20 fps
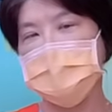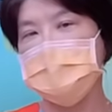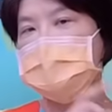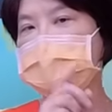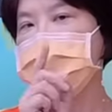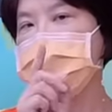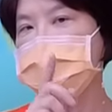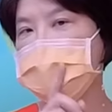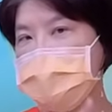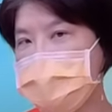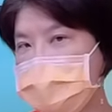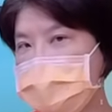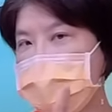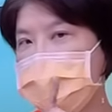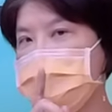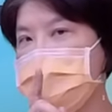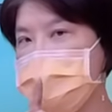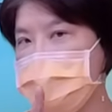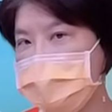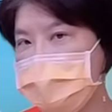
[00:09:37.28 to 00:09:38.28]
史
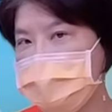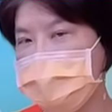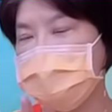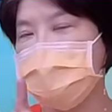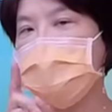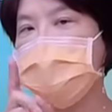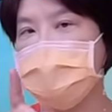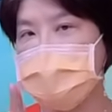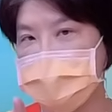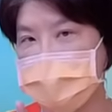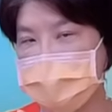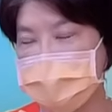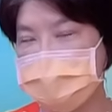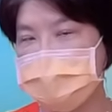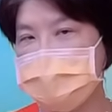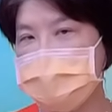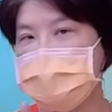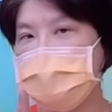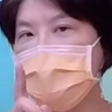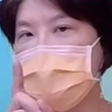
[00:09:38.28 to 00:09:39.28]
上最热目前
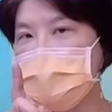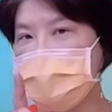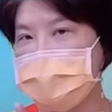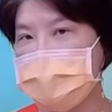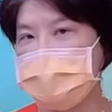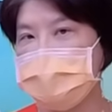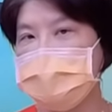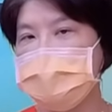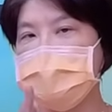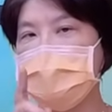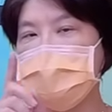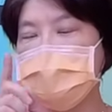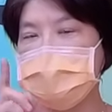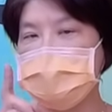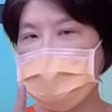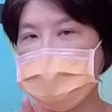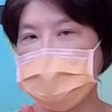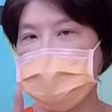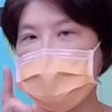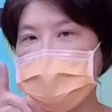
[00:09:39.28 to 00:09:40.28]
目前是
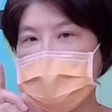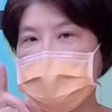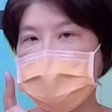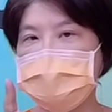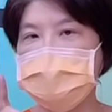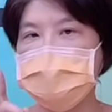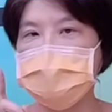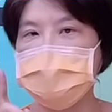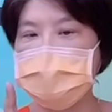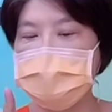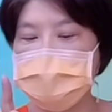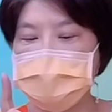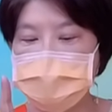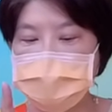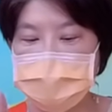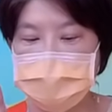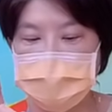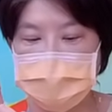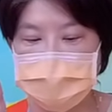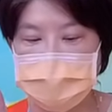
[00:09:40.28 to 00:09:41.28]
史上最
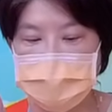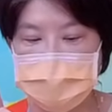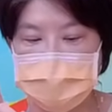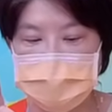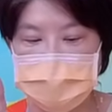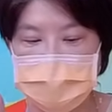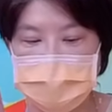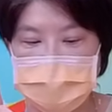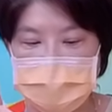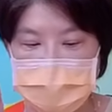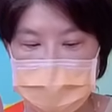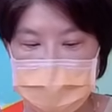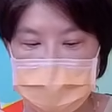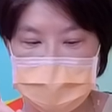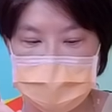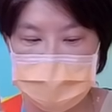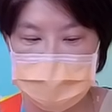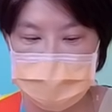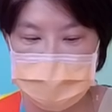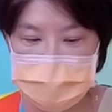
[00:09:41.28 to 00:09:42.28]
热门的
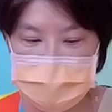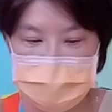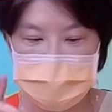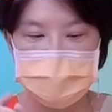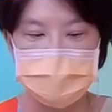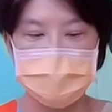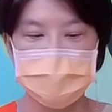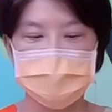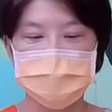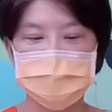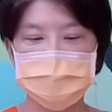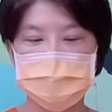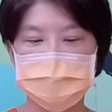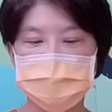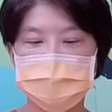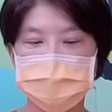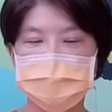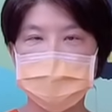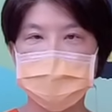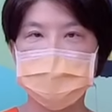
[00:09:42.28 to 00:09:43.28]
影集。
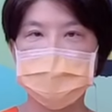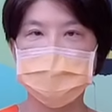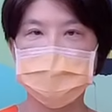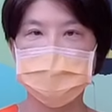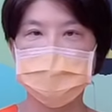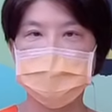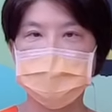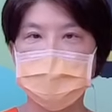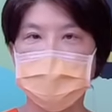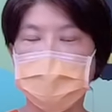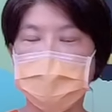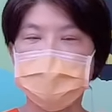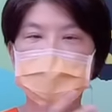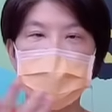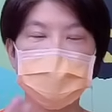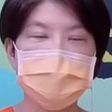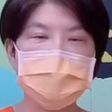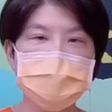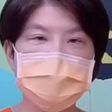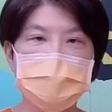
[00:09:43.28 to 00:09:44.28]
好，我们
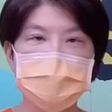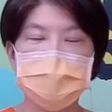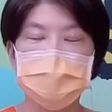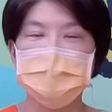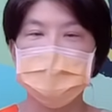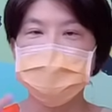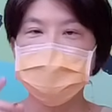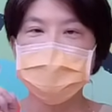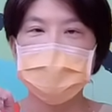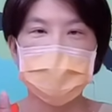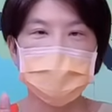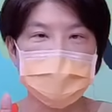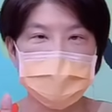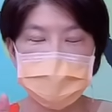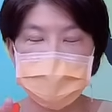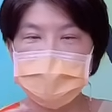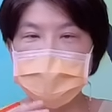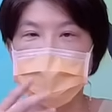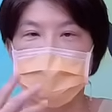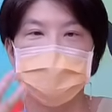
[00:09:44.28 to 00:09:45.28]
刚刚讲了，就它引
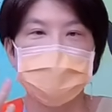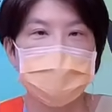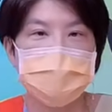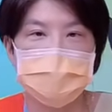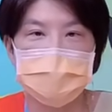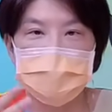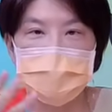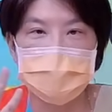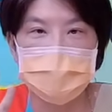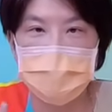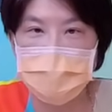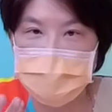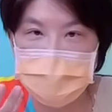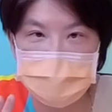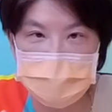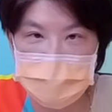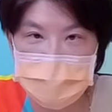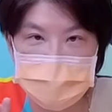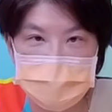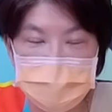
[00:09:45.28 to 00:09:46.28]
起很多的共
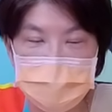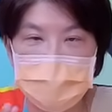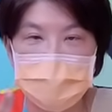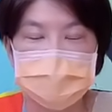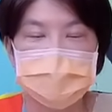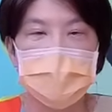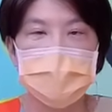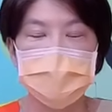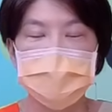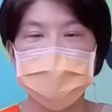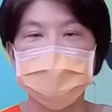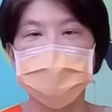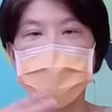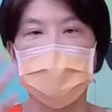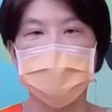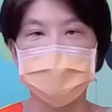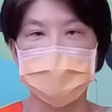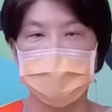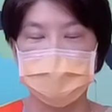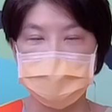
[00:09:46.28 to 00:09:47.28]
鸣哈，当你去
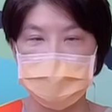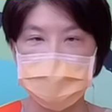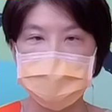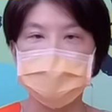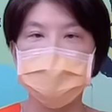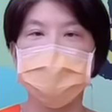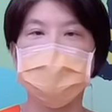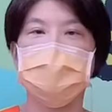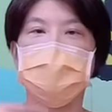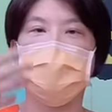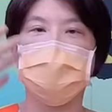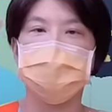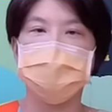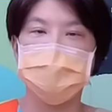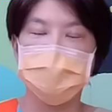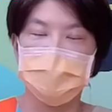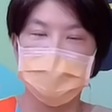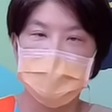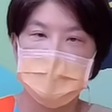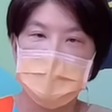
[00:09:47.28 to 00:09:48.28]
探讨人性也好，你
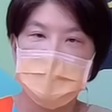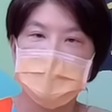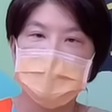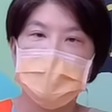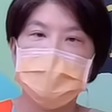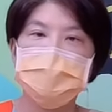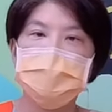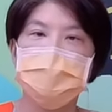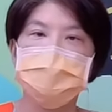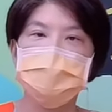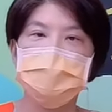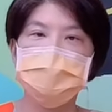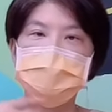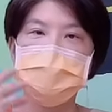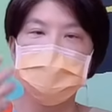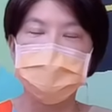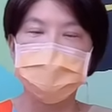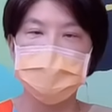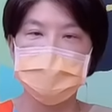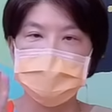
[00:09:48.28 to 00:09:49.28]
看探讨游
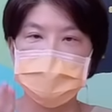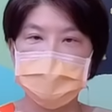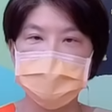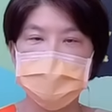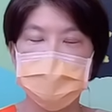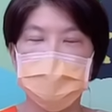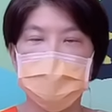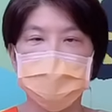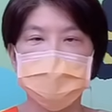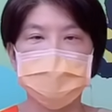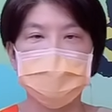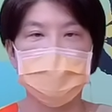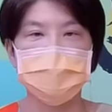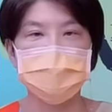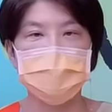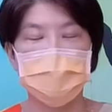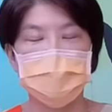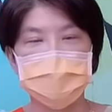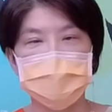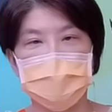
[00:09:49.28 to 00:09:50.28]
戏本身也好，你探
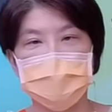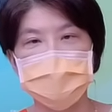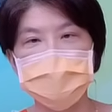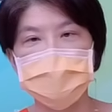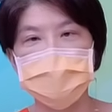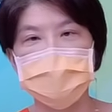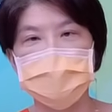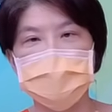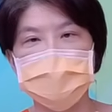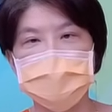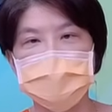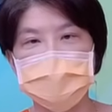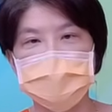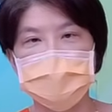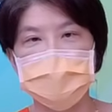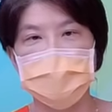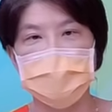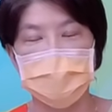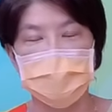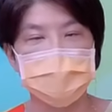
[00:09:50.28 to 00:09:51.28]
讨儿时的记忆
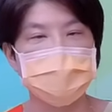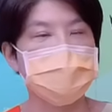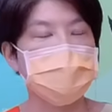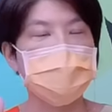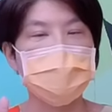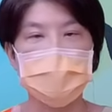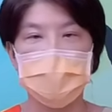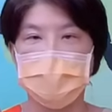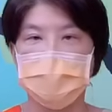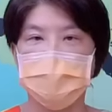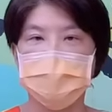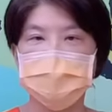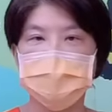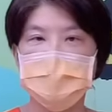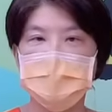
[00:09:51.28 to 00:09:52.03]
也好，都好。